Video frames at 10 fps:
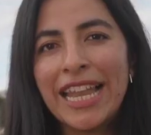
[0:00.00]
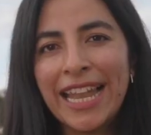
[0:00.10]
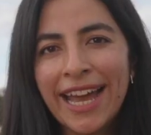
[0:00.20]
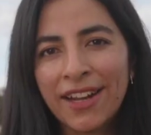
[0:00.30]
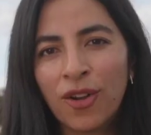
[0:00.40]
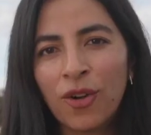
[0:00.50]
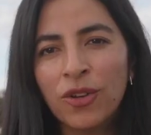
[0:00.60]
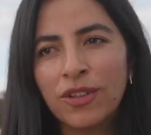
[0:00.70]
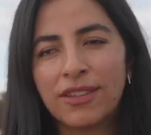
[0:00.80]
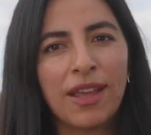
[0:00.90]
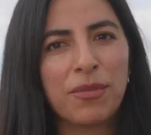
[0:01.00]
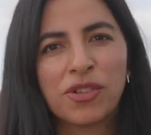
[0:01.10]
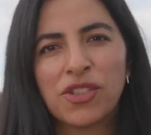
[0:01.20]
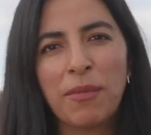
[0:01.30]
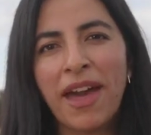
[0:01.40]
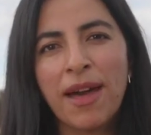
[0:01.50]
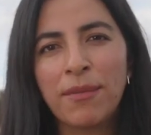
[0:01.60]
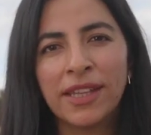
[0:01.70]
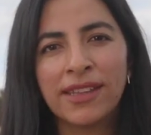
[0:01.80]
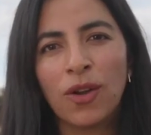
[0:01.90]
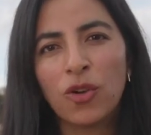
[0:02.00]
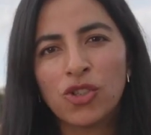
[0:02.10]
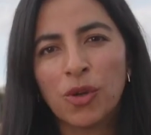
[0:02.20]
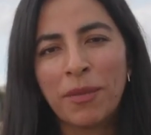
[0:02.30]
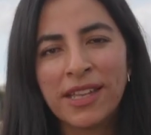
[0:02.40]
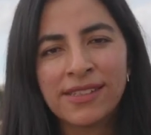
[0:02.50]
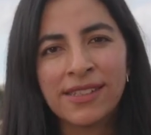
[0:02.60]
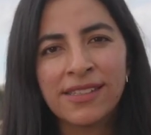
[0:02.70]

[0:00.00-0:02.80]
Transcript: largo de aproximadamente ocho meses.